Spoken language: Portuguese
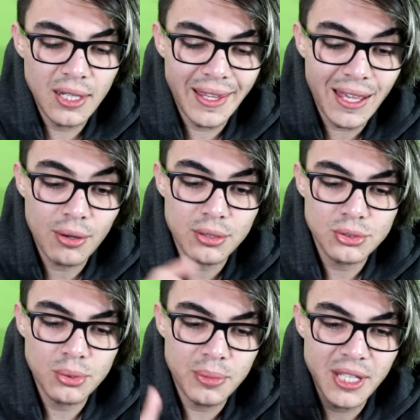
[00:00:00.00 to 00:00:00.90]
legal que eu
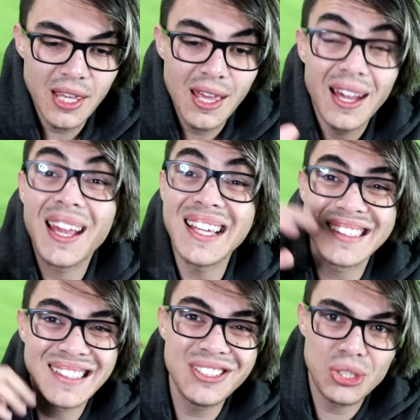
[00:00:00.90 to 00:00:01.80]
descobri
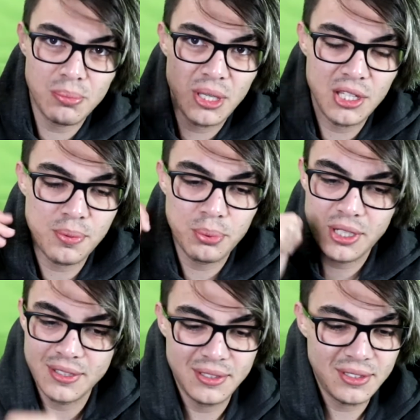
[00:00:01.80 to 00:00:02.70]
recentemente,
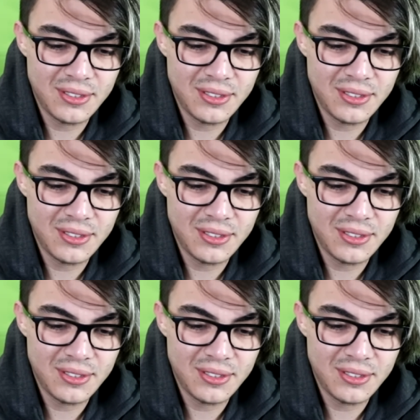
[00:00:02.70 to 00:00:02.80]
por assim